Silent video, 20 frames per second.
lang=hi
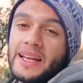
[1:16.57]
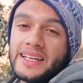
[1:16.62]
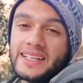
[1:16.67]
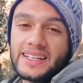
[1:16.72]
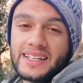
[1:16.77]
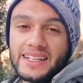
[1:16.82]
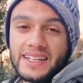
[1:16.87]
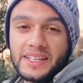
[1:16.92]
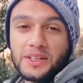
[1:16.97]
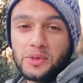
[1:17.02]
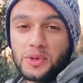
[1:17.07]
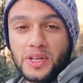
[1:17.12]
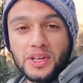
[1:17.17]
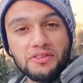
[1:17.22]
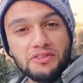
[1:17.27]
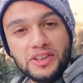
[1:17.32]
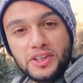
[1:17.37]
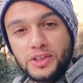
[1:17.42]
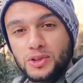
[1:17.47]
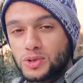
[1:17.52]
प्लान कर रहे हैं क्योंकि ये
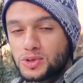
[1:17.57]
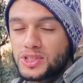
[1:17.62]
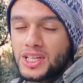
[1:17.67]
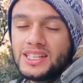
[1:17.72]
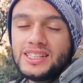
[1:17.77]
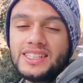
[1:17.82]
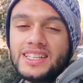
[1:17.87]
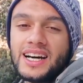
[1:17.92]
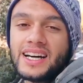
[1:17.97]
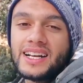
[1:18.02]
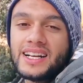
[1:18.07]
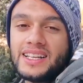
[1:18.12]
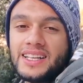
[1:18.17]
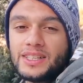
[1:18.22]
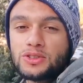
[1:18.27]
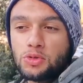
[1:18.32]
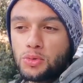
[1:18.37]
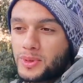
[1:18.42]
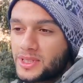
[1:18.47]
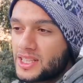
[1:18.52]
वीडियो जल्दी आ रही है
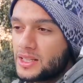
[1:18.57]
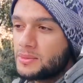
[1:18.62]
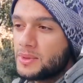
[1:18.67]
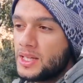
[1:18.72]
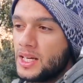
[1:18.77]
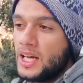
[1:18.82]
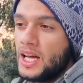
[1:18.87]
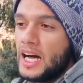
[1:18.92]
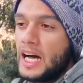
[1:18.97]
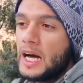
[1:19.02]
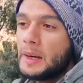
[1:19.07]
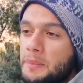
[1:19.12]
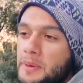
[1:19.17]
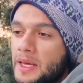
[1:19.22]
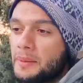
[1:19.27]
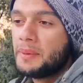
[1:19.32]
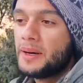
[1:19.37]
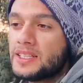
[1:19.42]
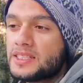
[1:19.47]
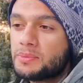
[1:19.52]
तो मतलब
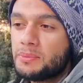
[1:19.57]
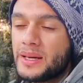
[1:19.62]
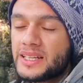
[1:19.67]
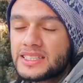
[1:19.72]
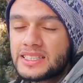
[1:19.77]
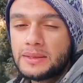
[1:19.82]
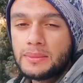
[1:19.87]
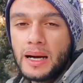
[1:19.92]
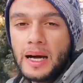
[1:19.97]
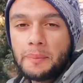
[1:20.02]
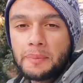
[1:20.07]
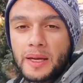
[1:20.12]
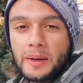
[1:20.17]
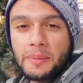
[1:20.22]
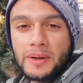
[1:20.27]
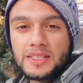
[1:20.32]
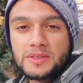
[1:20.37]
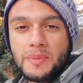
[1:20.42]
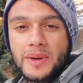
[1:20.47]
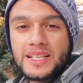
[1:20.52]
आपके पास मैक्सी आपके
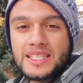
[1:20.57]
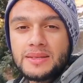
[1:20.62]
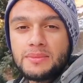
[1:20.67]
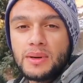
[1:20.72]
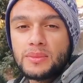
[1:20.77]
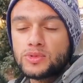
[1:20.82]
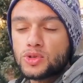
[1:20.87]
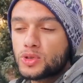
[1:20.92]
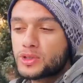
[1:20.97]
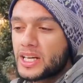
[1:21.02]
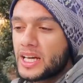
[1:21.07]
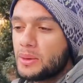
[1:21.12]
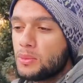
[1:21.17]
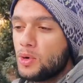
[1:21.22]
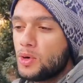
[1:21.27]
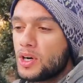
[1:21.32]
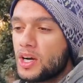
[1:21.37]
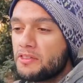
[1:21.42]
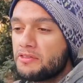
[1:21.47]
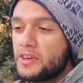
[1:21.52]
पास मैक्सिमम जो टाइम
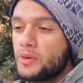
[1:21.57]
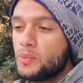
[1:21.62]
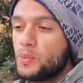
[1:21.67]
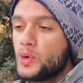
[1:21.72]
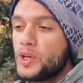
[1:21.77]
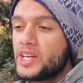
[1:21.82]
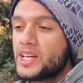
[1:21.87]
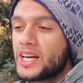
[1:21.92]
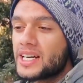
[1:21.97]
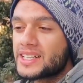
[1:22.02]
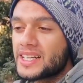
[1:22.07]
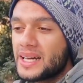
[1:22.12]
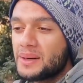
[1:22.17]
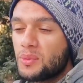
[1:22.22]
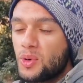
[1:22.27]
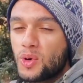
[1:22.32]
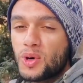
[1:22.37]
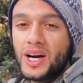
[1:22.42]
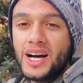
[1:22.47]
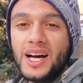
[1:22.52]
होगा फेबरी का टाइम
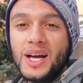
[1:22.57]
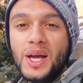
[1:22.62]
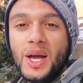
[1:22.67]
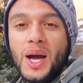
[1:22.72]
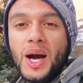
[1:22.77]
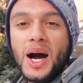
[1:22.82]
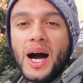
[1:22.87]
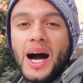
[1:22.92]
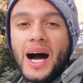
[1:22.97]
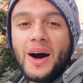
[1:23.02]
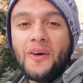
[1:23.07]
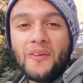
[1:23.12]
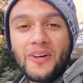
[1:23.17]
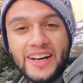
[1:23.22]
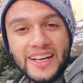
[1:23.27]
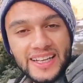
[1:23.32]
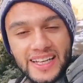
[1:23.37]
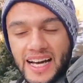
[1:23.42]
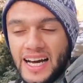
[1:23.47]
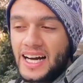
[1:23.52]
होगा और
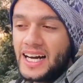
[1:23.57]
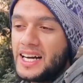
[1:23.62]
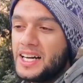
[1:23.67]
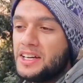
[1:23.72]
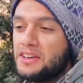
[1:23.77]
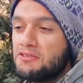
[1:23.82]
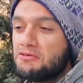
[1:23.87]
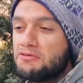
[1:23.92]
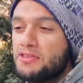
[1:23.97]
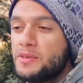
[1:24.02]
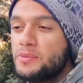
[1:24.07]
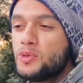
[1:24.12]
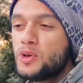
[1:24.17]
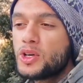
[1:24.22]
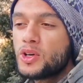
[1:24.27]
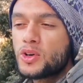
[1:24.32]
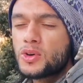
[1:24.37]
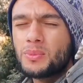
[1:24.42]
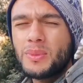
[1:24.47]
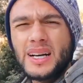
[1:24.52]
या
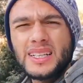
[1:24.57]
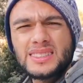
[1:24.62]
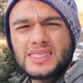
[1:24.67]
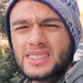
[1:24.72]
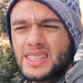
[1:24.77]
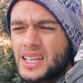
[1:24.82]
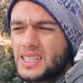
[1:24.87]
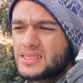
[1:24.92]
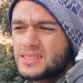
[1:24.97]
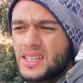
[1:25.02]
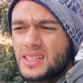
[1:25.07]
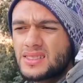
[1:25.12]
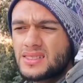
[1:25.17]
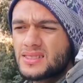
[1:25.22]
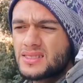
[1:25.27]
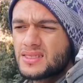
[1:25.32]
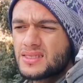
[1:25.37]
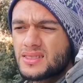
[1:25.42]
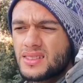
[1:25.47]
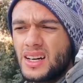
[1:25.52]
फिब्री और मार्च का दस
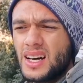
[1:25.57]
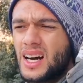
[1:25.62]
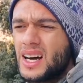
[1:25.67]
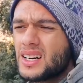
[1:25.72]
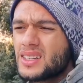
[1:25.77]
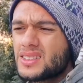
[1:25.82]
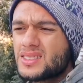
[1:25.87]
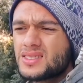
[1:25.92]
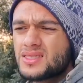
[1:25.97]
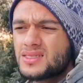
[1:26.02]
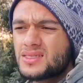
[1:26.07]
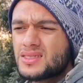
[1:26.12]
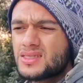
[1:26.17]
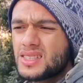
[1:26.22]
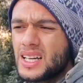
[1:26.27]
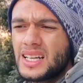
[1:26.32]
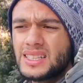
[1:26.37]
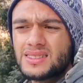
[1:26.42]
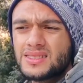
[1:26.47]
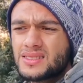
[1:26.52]
आठ
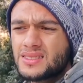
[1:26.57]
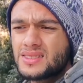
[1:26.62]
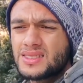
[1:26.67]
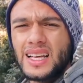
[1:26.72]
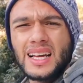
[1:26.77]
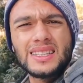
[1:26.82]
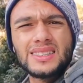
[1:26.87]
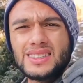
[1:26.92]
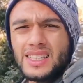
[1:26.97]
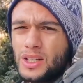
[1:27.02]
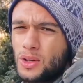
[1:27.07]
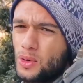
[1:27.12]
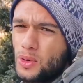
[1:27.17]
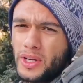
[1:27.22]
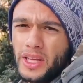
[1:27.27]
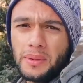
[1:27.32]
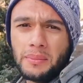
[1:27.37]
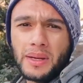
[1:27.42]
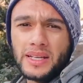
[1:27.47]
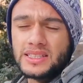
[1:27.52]
सात सात दिन हो
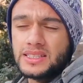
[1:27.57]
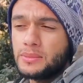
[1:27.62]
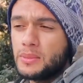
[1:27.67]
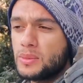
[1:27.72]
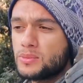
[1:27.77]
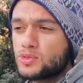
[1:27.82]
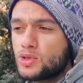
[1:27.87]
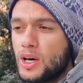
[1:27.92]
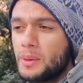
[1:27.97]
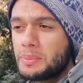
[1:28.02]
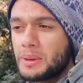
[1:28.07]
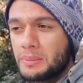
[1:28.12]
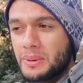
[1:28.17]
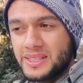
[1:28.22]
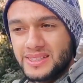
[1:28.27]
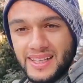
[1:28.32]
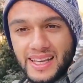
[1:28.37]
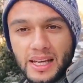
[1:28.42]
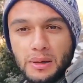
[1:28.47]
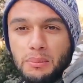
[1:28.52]
गए मैक्सिमम तो आपके
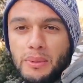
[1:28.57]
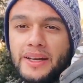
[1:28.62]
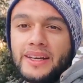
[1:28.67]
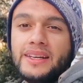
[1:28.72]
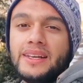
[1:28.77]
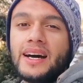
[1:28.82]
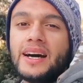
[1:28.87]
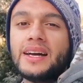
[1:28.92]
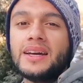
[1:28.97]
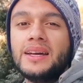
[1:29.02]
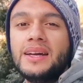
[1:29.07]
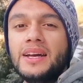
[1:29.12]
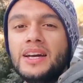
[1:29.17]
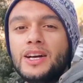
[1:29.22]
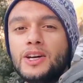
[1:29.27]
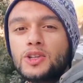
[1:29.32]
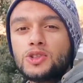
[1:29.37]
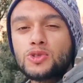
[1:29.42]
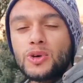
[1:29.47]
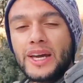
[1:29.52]
पास एक महीना है
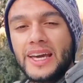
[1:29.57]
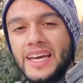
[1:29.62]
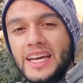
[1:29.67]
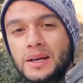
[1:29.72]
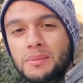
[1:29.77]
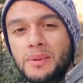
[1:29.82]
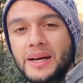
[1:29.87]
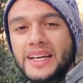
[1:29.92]
तो एक